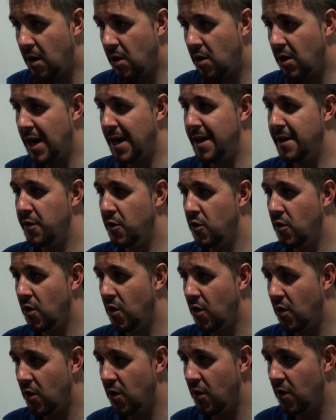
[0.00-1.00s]
Juanjo
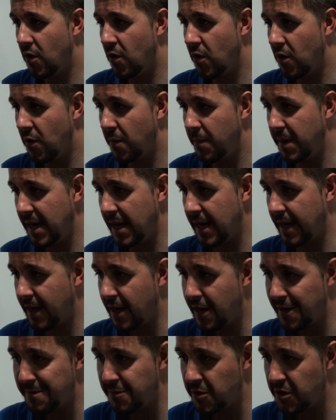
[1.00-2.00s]
Granero mira que
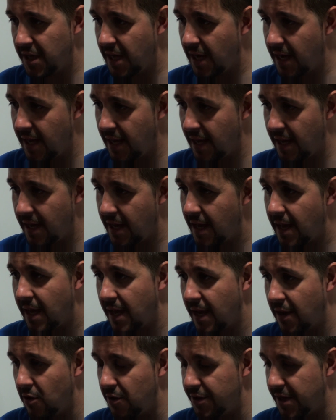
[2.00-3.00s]
ahora mismo
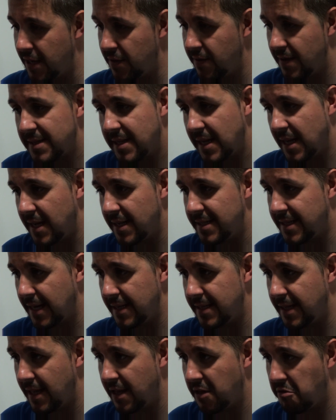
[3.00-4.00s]
tiene contrato hasta el
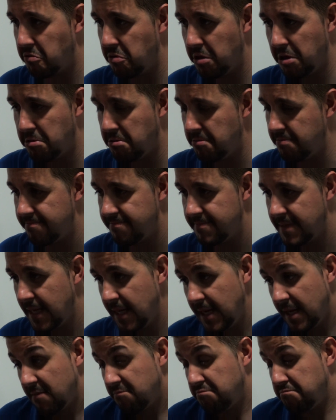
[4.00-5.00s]
30 de junio
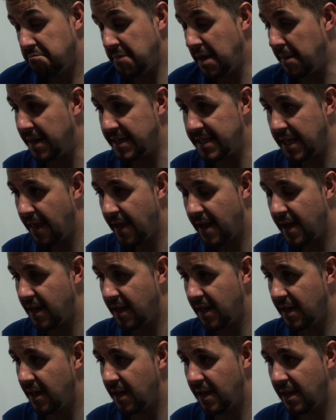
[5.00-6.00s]
y a partir de
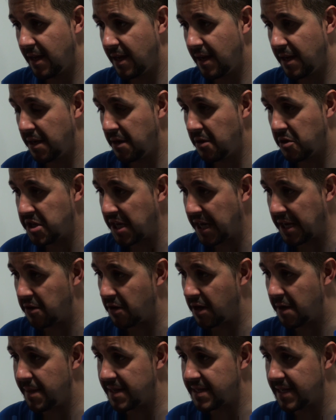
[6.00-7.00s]
ahí no sé qué es
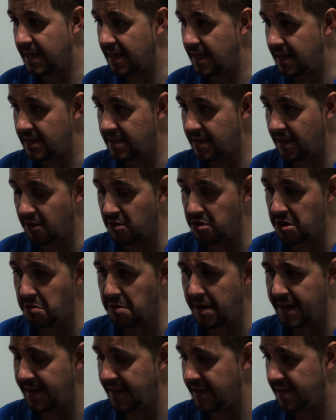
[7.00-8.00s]
lo que pasará, si
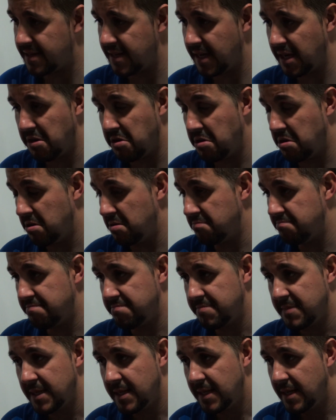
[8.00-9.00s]
continuaré, si no.
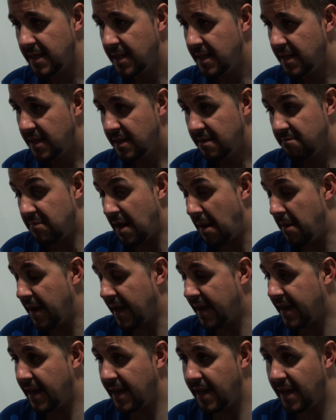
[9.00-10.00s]
La
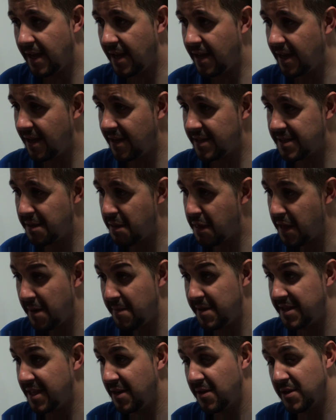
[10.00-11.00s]
verdad es que
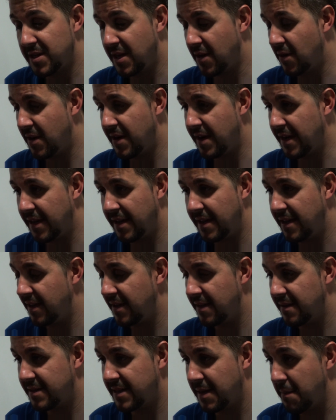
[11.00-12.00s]
sinceramente no es algo ahora
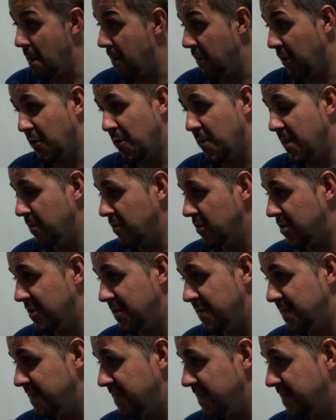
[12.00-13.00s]
que me preocupe mucho.